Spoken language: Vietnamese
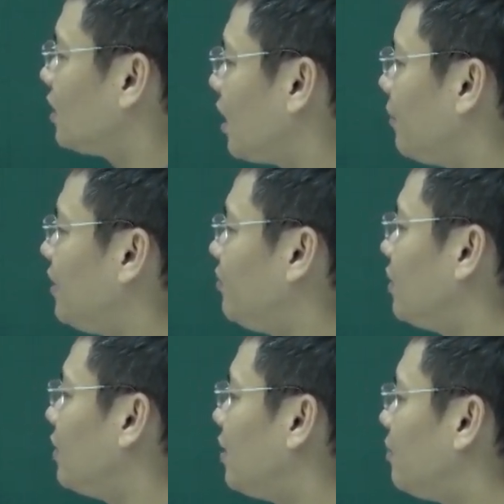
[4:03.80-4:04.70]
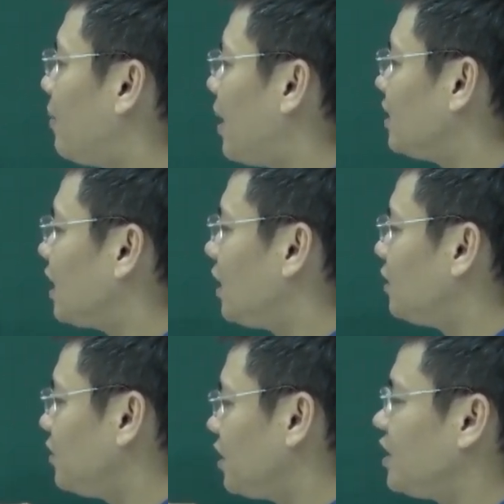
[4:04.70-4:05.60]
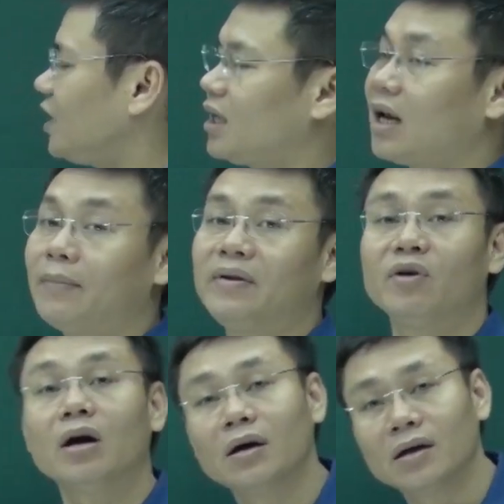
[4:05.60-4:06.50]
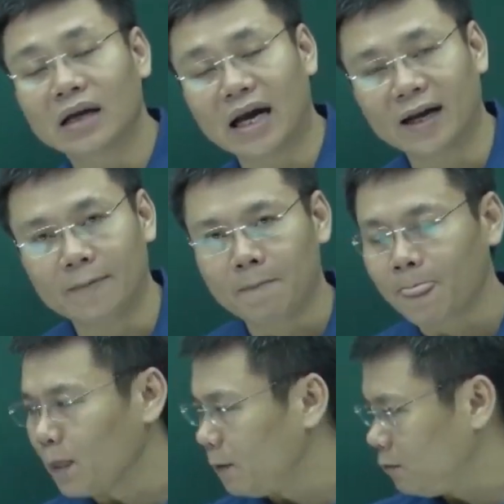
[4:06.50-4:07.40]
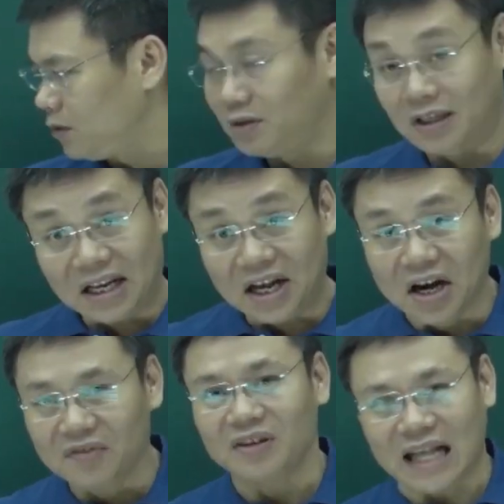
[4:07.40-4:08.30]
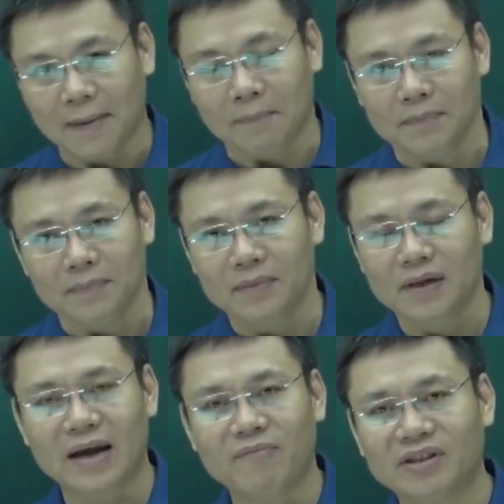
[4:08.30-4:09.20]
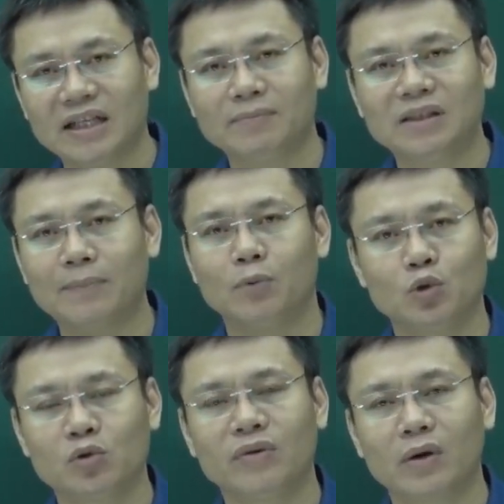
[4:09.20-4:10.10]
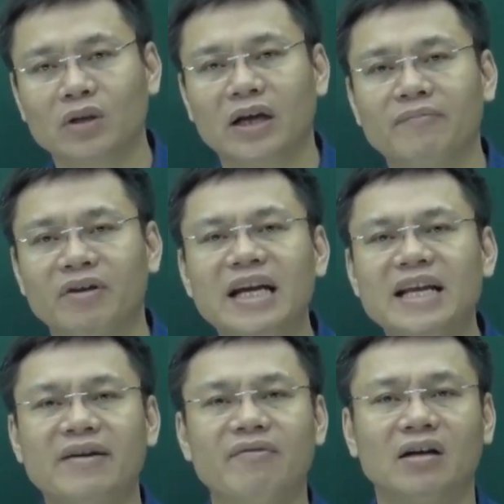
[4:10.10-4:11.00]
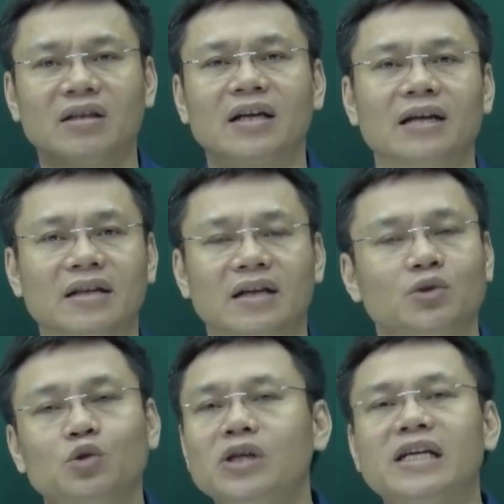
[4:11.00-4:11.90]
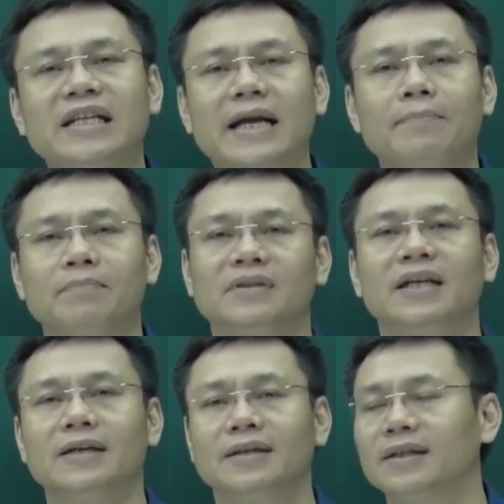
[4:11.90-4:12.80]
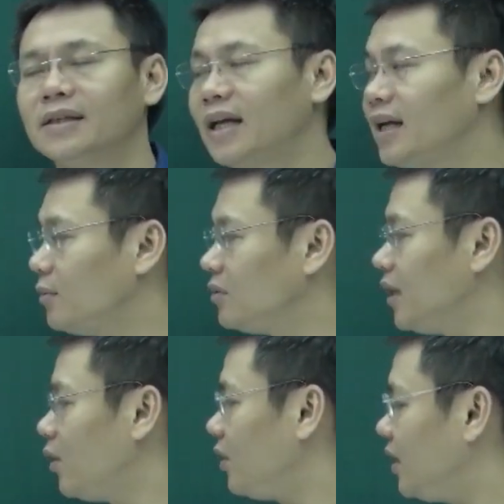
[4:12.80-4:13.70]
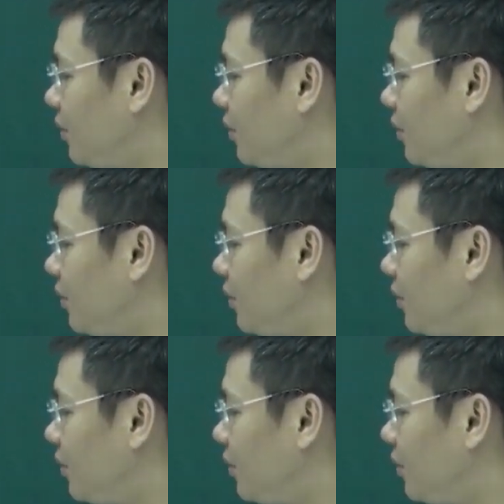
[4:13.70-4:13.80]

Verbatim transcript: r tất cả bình phương mà bằng z l trừ z c tất cả bình phương đấy cái này hơi phức tạp các em phải xem chậm một chút và có thể các em phải ghi ra vở thật cẩn thận và suy nghĩ thêm nhé thầy không thể nói